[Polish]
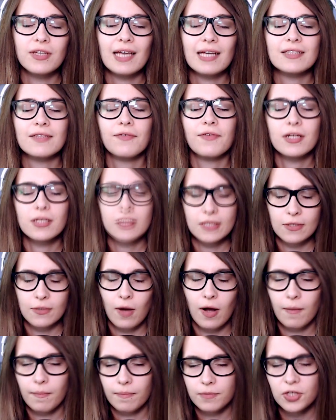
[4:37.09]
i ja
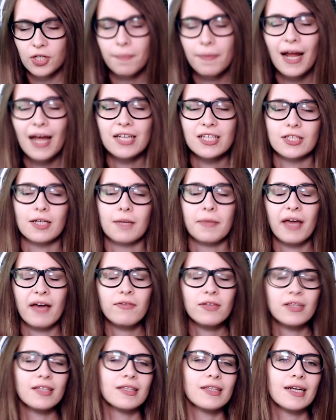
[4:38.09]
stwierdziłam, przepraszam, ja
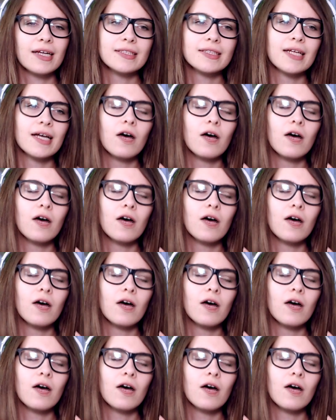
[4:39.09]
wyjdę teraz